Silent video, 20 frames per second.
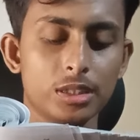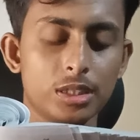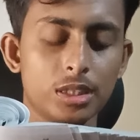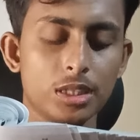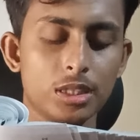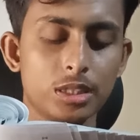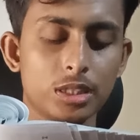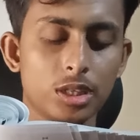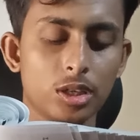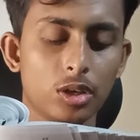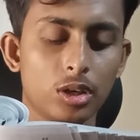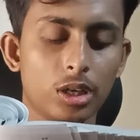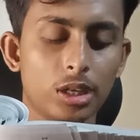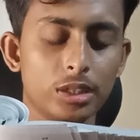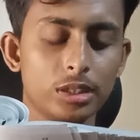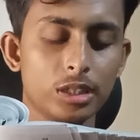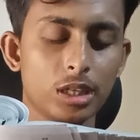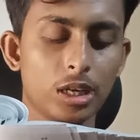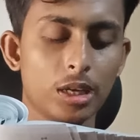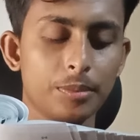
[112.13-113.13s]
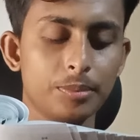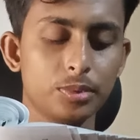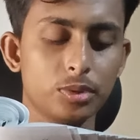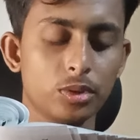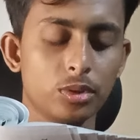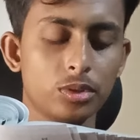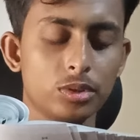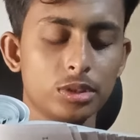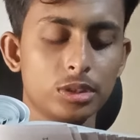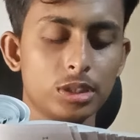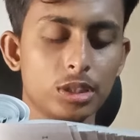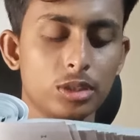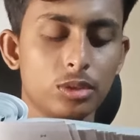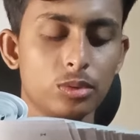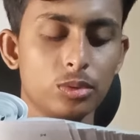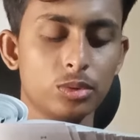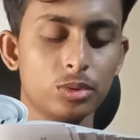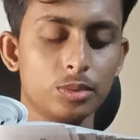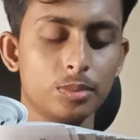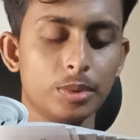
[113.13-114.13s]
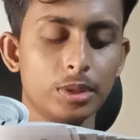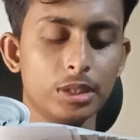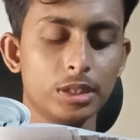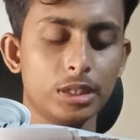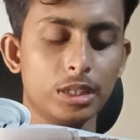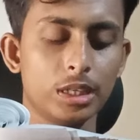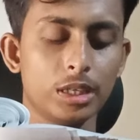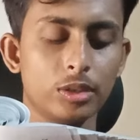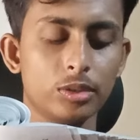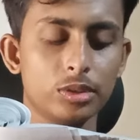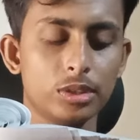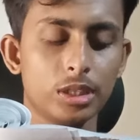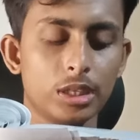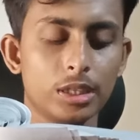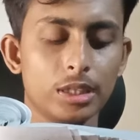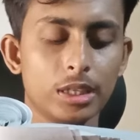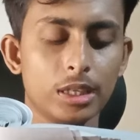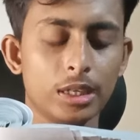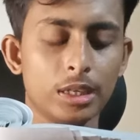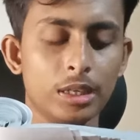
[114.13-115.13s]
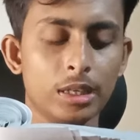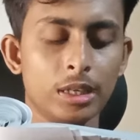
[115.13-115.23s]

সৃষ্টি হয় তাপ সহনশীল উদ্ভিদ দেহ থেকে